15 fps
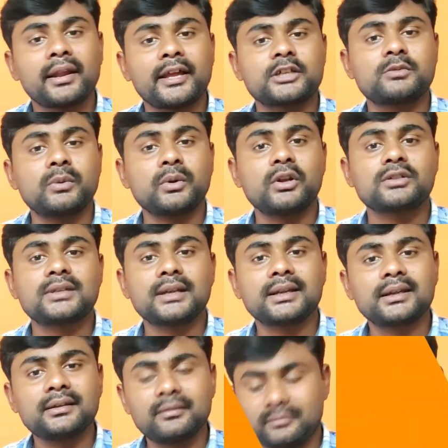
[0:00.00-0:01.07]
నెక్స్ట్ మొబైల్
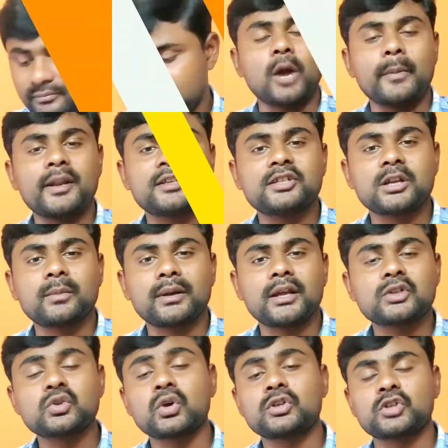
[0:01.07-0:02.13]
వచ్చేసరికి షామీ నుంచి
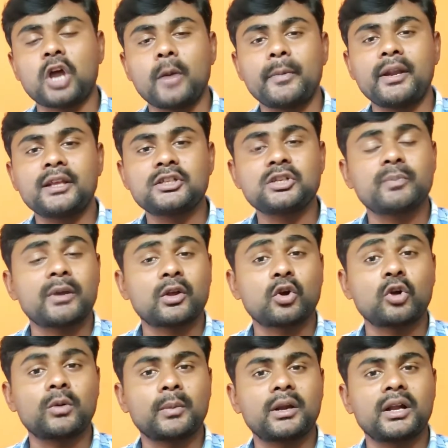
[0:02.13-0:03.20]
అనమాట సో షామీ నుంచి మనకు
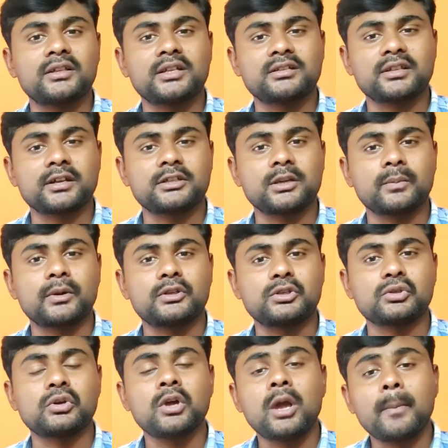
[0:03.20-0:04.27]
రెండు మొబైల్ లాంచ్ చేస్తున్నారని
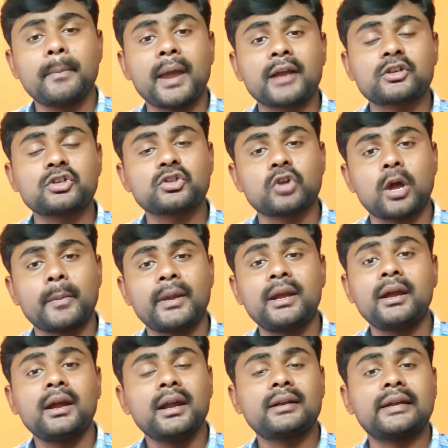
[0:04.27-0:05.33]
చెప్పొచ్చు మ్యాక్సిమం షామీ
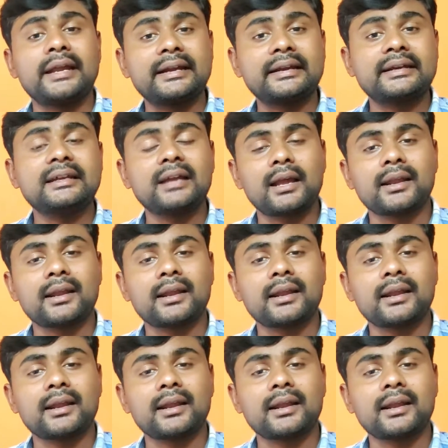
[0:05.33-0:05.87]
టెన్ టీ